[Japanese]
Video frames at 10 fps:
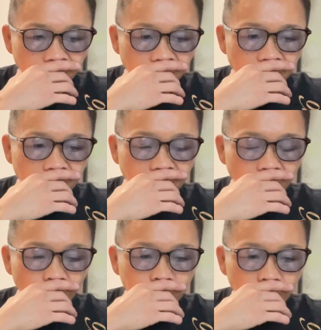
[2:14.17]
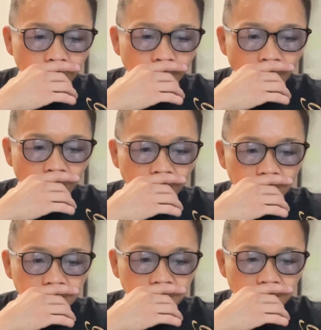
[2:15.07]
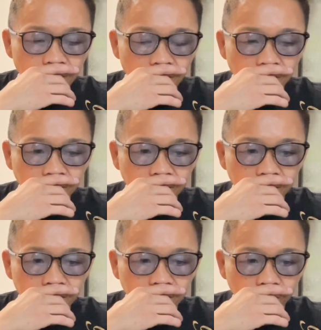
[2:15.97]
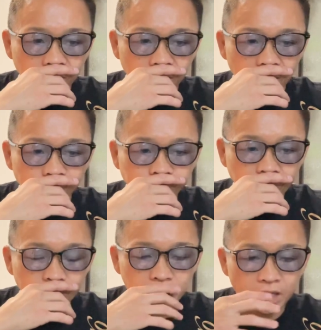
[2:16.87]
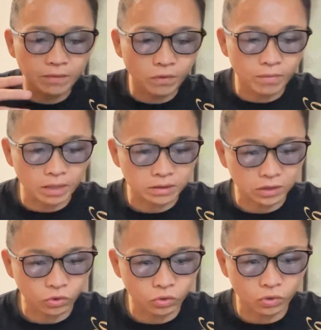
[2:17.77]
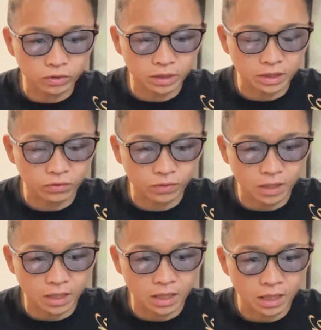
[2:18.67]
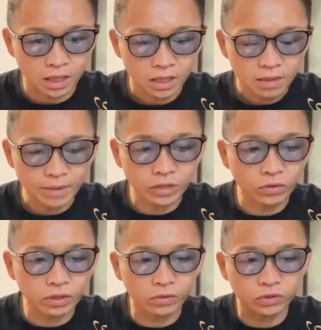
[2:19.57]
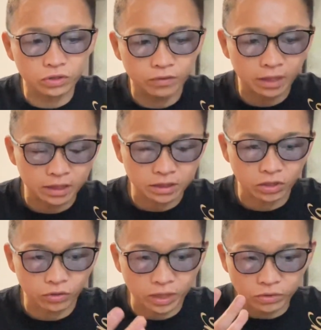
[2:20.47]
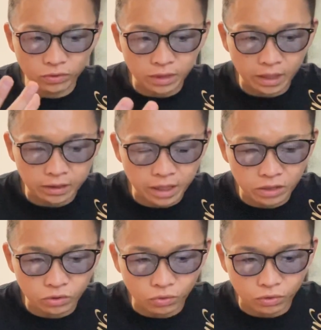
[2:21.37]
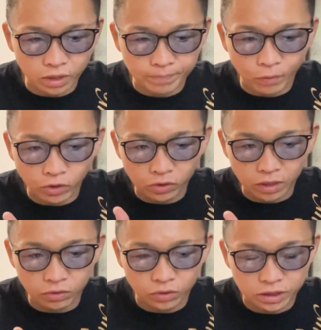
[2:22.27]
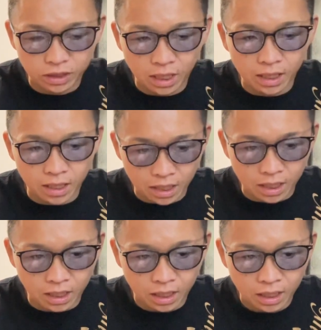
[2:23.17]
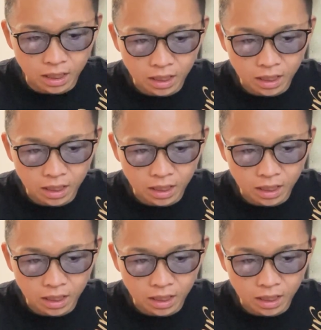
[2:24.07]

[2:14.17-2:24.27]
えー、脳みそのパフォーマンスが上がったりだとか、まあ、細胞膜が整ったりだとか、まあ、いろんなことするわけですけど、ケトン体が出るところがポイントだとしたら、